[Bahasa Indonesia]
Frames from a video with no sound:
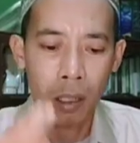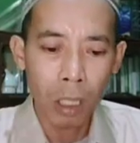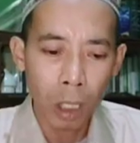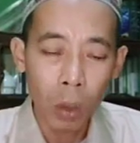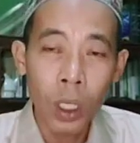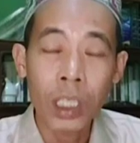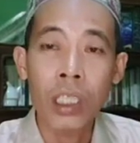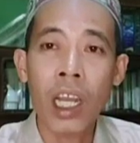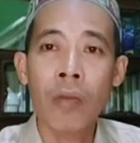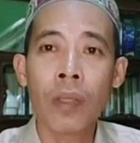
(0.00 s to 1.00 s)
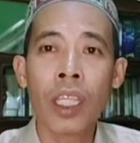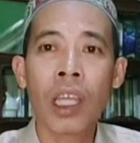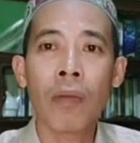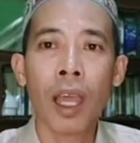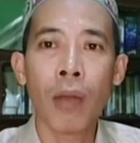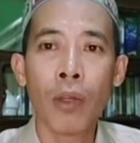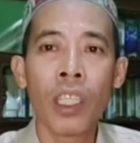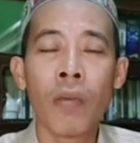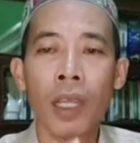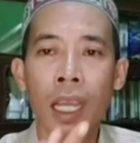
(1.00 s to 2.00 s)
tertulis dalam kitab
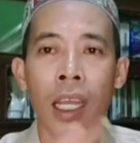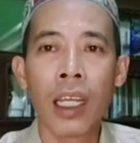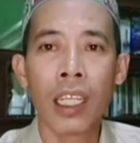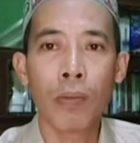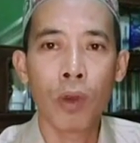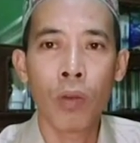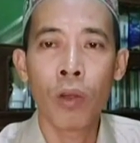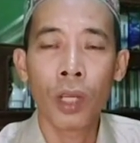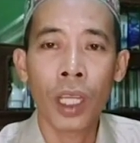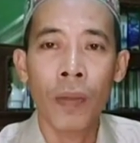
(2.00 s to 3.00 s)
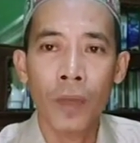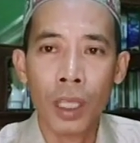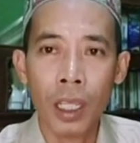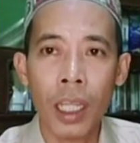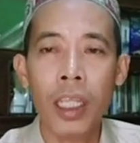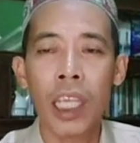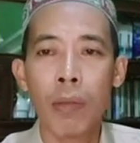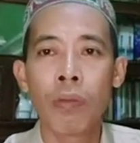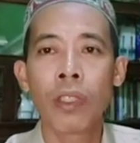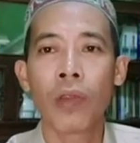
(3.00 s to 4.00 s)
Al-Mu'jam karangan Ibnu Mukri ternyata
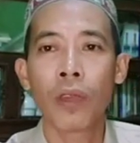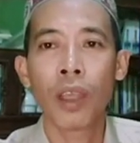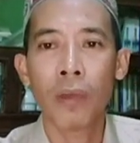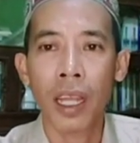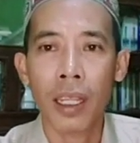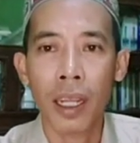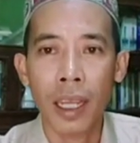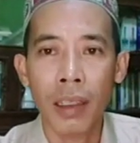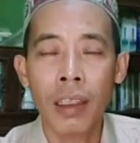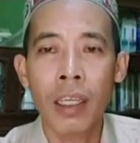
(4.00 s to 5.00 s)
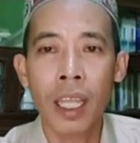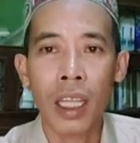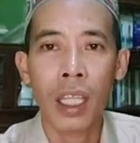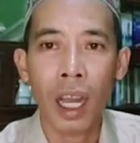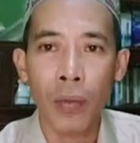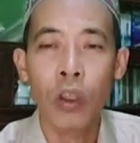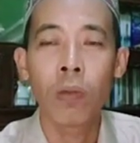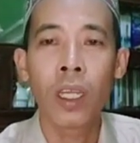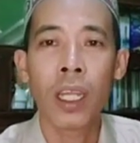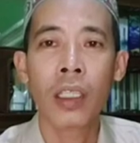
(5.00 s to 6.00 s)
Imam Syafi'i mengatakan niat
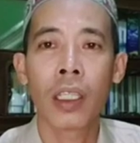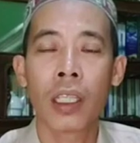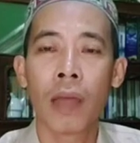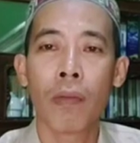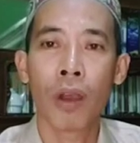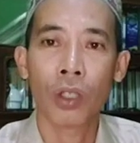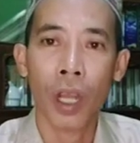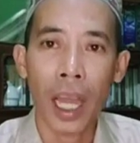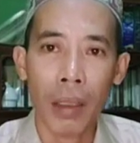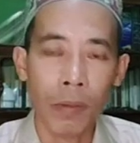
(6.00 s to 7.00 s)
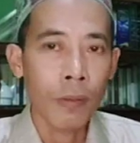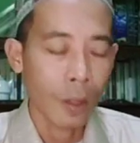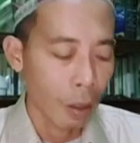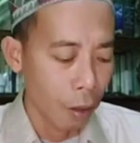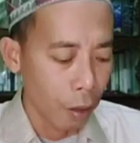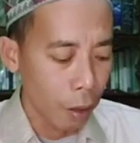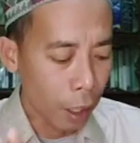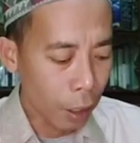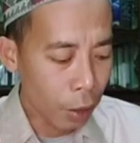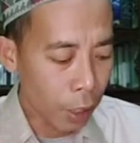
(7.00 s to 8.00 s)
talafut niat setiap mau sholat
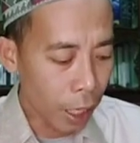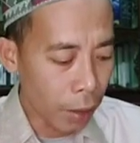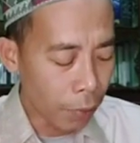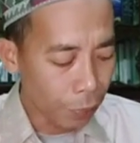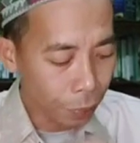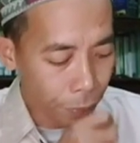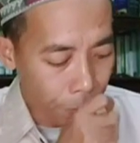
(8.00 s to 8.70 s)
yang kedua,